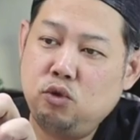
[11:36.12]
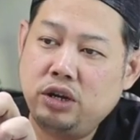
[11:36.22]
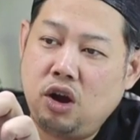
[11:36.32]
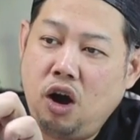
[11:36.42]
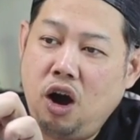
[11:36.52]
ส่ว
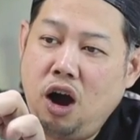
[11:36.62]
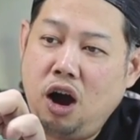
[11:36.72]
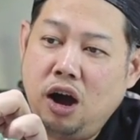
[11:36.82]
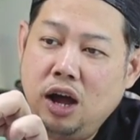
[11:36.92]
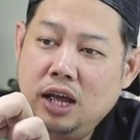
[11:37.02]
นคอ
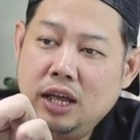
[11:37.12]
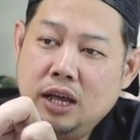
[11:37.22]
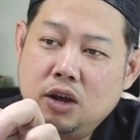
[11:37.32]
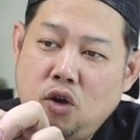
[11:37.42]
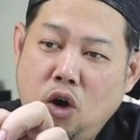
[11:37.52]

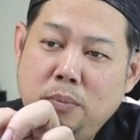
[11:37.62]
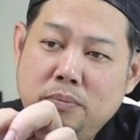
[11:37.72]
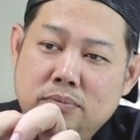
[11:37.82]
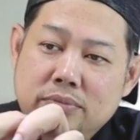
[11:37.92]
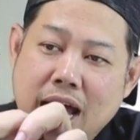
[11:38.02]
ก้ม
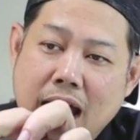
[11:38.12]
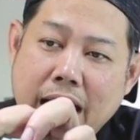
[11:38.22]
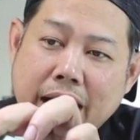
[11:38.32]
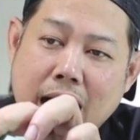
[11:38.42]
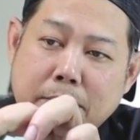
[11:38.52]
ได้
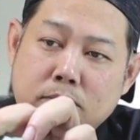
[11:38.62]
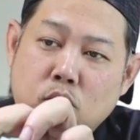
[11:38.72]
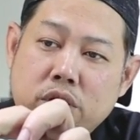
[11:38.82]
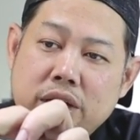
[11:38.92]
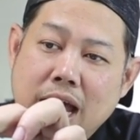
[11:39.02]
ครับห
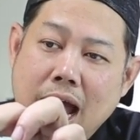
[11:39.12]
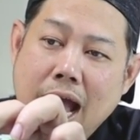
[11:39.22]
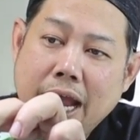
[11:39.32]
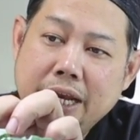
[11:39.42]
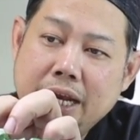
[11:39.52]
มุนได้
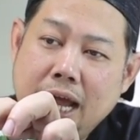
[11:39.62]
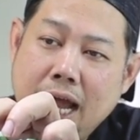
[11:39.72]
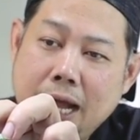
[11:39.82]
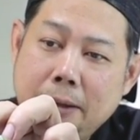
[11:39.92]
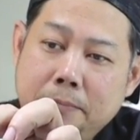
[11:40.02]
นะ
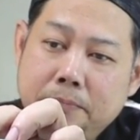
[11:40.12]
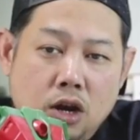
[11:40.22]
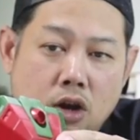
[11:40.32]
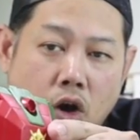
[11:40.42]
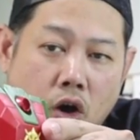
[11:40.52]
ฮะ
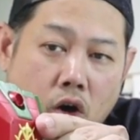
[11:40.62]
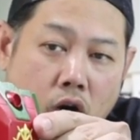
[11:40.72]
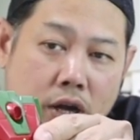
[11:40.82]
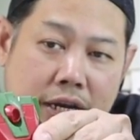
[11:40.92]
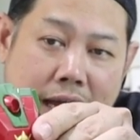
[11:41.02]
โล่
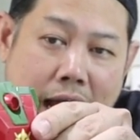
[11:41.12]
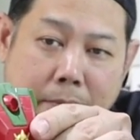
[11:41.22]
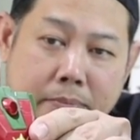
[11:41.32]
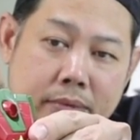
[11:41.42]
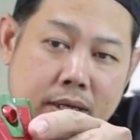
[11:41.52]
นะครั
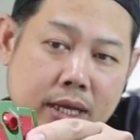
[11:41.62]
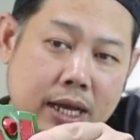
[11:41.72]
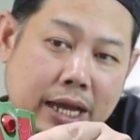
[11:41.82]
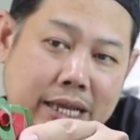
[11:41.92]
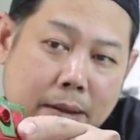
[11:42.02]
บ
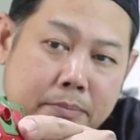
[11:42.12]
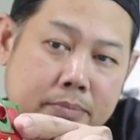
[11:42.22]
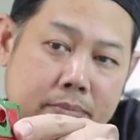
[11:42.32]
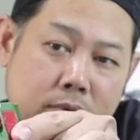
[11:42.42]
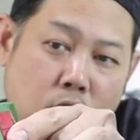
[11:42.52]
ขยับ
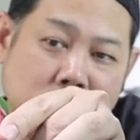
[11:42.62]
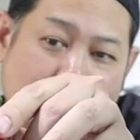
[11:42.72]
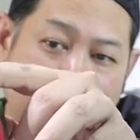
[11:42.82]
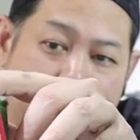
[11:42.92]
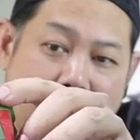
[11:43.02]
อง
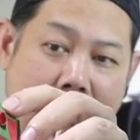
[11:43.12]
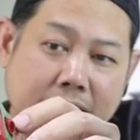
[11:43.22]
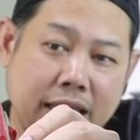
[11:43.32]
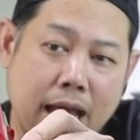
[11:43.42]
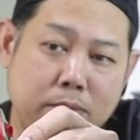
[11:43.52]
ศาไม่ได้
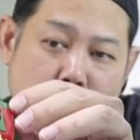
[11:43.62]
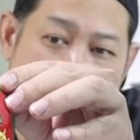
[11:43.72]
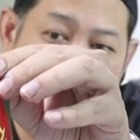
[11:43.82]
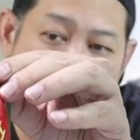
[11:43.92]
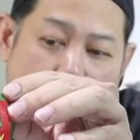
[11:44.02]
แต่หมุน
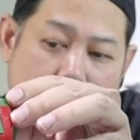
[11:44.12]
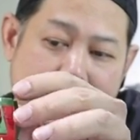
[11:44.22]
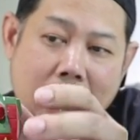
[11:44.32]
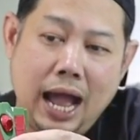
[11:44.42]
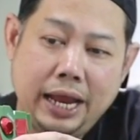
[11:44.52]
รอบ
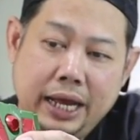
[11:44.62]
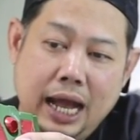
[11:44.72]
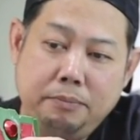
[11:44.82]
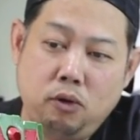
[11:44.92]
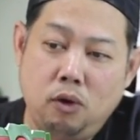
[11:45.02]
ได้นะ
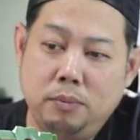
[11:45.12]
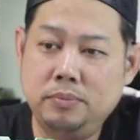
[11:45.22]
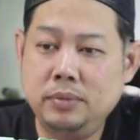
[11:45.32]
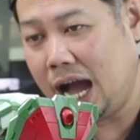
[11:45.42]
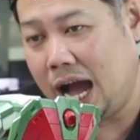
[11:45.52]
ครับ ผม
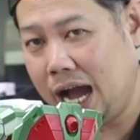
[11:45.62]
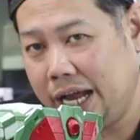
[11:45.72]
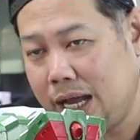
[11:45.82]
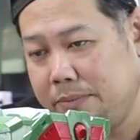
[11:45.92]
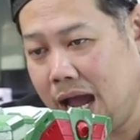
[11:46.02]
ขา
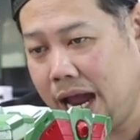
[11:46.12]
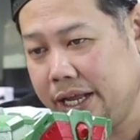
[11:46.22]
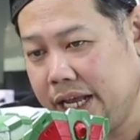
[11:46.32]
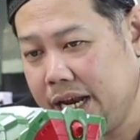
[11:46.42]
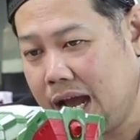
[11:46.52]
ขยับได้อ
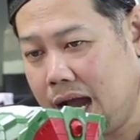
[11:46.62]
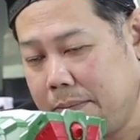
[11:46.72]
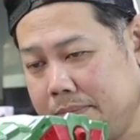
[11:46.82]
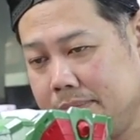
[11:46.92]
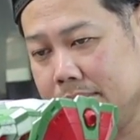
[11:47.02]
ย่างนี้นะครั
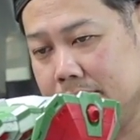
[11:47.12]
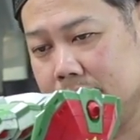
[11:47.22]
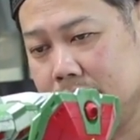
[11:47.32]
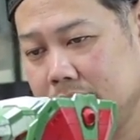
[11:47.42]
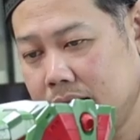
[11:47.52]
บ
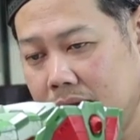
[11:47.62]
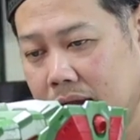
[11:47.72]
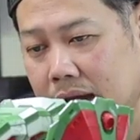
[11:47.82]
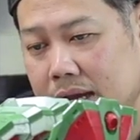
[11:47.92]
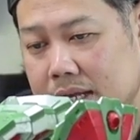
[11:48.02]
นะ
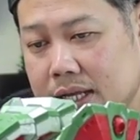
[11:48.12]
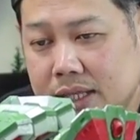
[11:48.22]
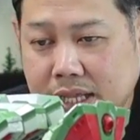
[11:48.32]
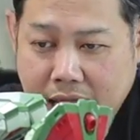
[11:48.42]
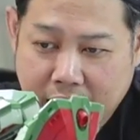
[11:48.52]
ฮะ
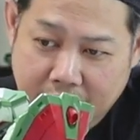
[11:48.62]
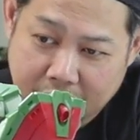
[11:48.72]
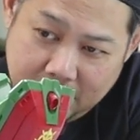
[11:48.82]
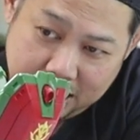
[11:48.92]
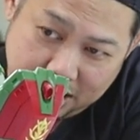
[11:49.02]
แต่
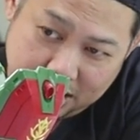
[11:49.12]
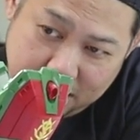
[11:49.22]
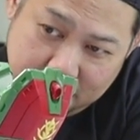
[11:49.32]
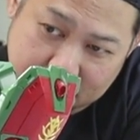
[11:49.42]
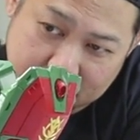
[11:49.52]

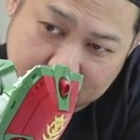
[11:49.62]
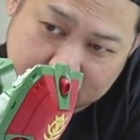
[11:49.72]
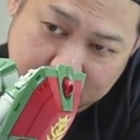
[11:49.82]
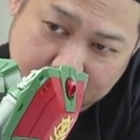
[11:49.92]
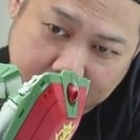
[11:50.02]

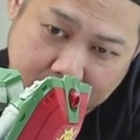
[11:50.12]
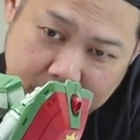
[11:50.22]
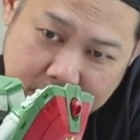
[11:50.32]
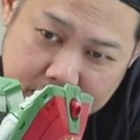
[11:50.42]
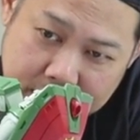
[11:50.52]
นี่
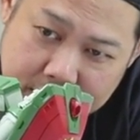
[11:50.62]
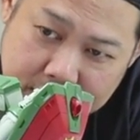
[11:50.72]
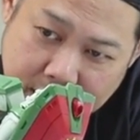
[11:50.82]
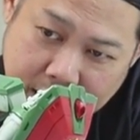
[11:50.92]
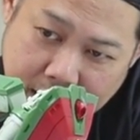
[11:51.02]

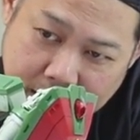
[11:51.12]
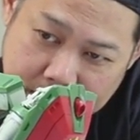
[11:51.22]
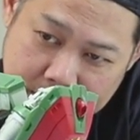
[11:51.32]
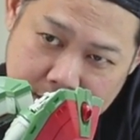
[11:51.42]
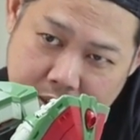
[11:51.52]
นะฮะ
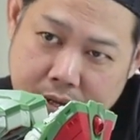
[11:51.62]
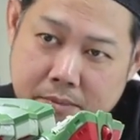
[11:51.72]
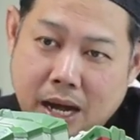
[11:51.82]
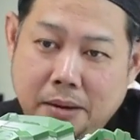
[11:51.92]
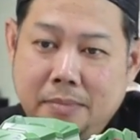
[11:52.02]

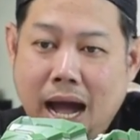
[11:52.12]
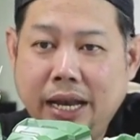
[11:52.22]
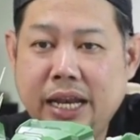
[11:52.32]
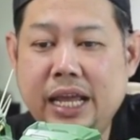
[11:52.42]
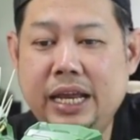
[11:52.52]
ประมา
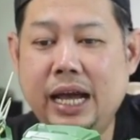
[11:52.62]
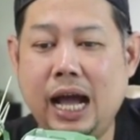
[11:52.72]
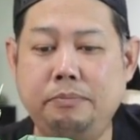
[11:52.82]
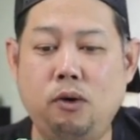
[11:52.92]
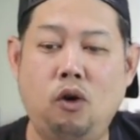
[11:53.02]
ณนี้นะ
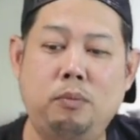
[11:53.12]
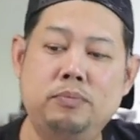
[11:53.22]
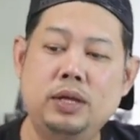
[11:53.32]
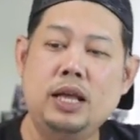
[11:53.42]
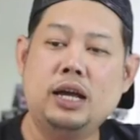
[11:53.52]
ครับ ผม
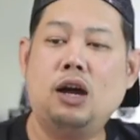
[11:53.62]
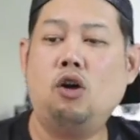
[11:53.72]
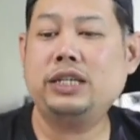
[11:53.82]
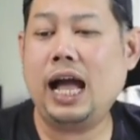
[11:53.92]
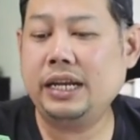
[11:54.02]
ก็
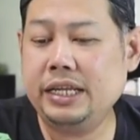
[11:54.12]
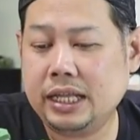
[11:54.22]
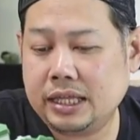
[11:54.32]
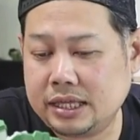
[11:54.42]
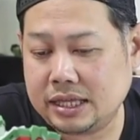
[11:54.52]
ค่อนข้างที่
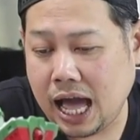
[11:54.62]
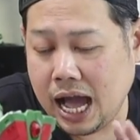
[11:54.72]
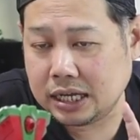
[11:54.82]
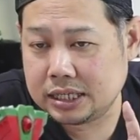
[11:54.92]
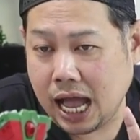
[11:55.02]
จะ
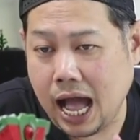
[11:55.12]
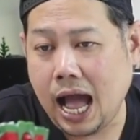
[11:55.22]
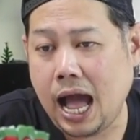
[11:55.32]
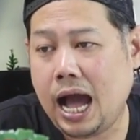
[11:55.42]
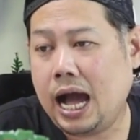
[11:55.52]
ตั้ง
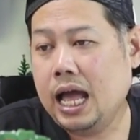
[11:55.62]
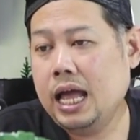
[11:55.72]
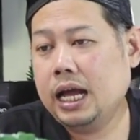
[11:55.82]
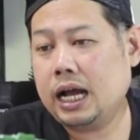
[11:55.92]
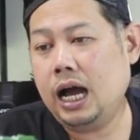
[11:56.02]
ค่า
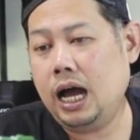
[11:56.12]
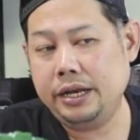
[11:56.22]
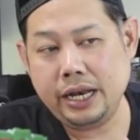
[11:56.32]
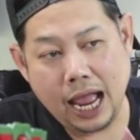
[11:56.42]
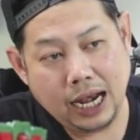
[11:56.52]
ก็
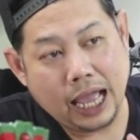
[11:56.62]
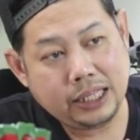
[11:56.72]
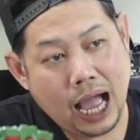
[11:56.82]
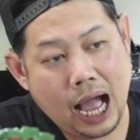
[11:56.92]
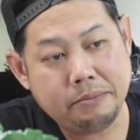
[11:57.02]
ได้หลาย
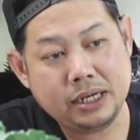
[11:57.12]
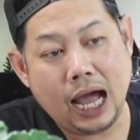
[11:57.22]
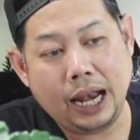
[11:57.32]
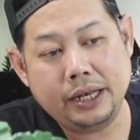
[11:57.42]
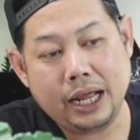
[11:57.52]
ท่าเหมือน
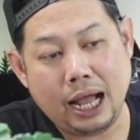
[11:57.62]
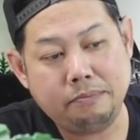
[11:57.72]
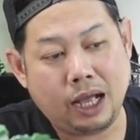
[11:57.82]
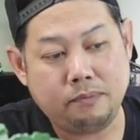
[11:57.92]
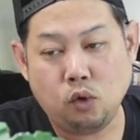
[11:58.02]
กันนะครับ
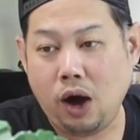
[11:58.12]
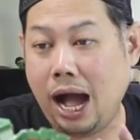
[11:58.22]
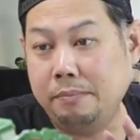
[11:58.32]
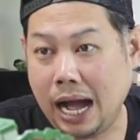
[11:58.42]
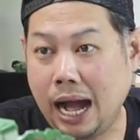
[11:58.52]
กับตัว
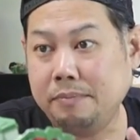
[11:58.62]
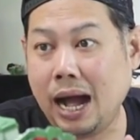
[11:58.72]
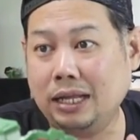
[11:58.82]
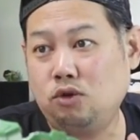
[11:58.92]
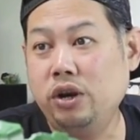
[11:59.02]
ฮามาฮา
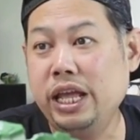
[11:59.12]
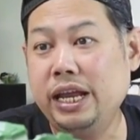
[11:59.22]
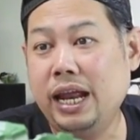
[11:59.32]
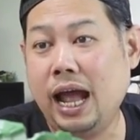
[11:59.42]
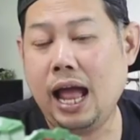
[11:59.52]
ม่าตัว
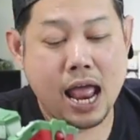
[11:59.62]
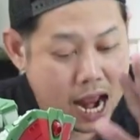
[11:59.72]
นี้นะฮะ